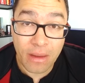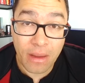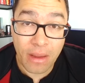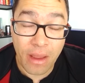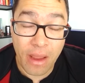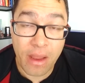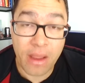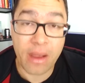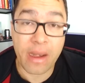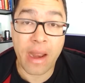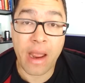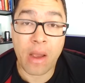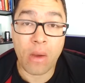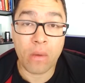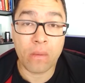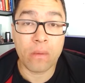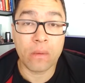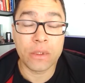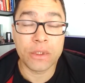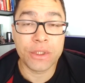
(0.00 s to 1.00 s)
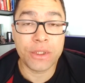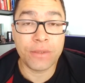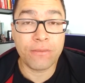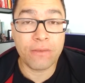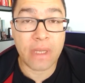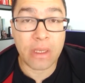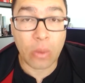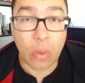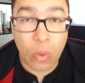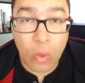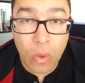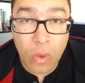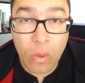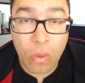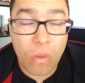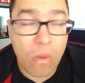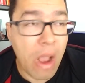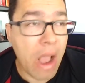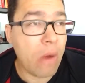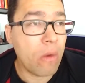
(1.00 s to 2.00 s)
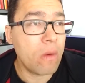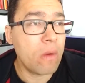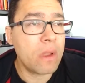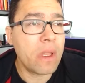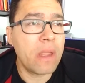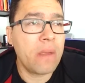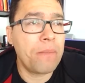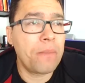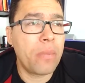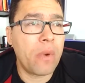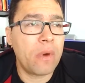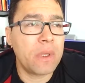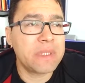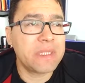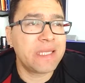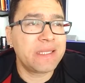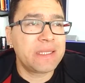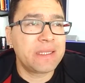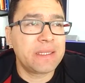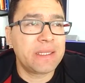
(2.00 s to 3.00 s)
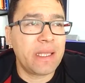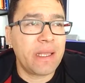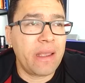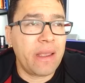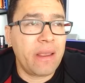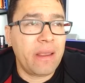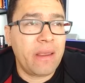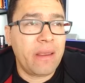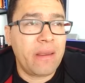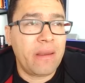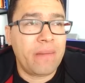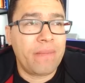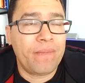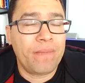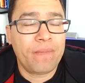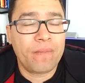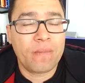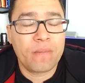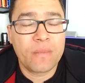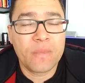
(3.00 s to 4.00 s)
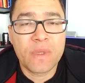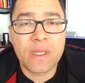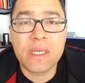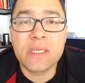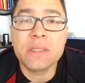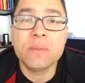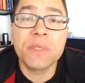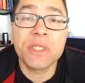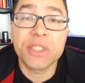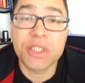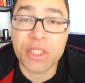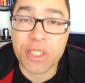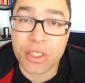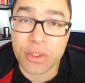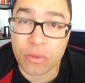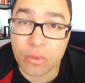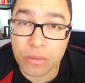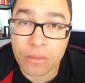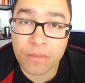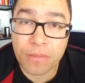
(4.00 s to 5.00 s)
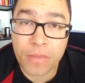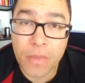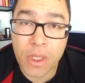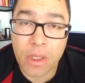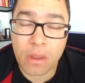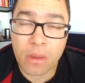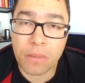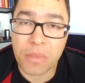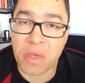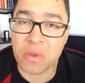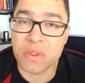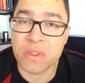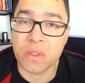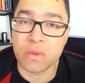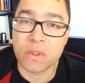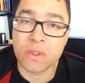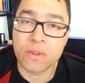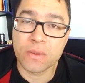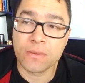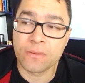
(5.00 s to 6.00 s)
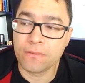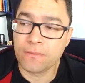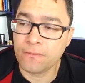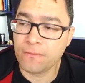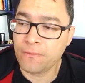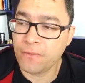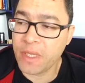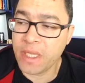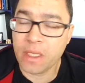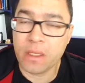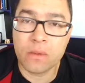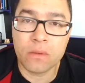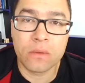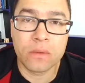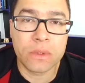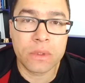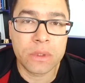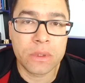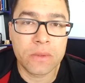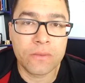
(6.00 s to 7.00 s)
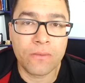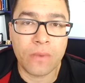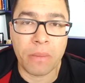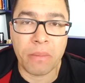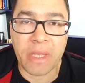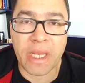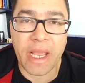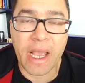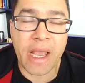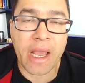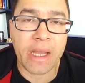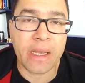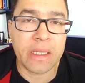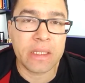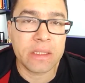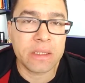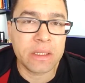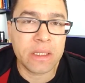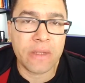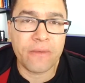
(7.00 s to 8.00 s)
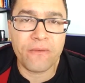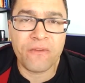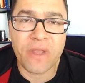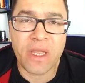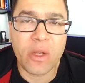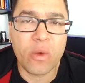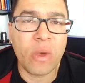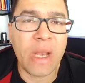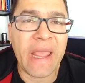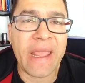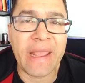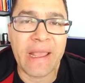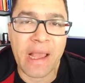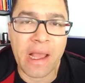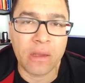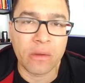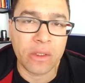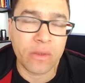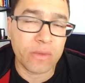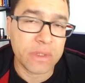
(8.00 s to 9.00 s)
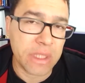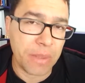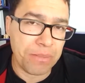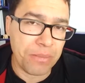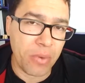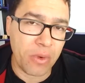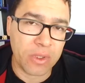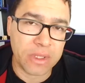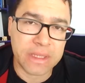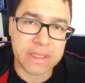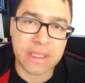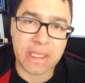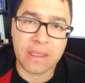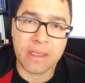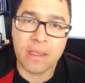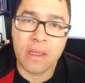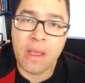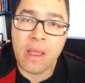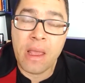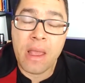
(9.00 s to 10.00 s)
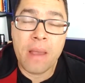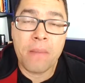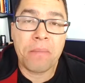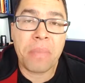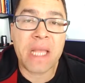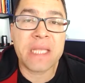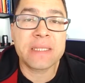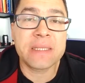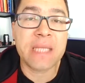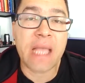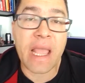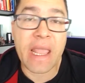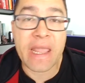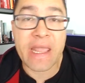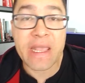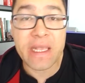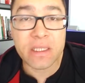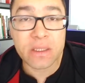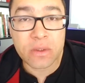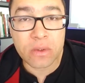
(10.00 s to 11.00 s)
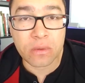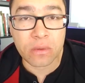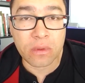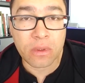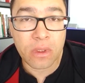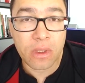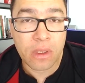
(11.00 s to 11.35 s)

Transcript: em criar algo de valor, um algo que possa ser transmitido para os seus filhos, familiares, que vire um legado, que você possa passar isso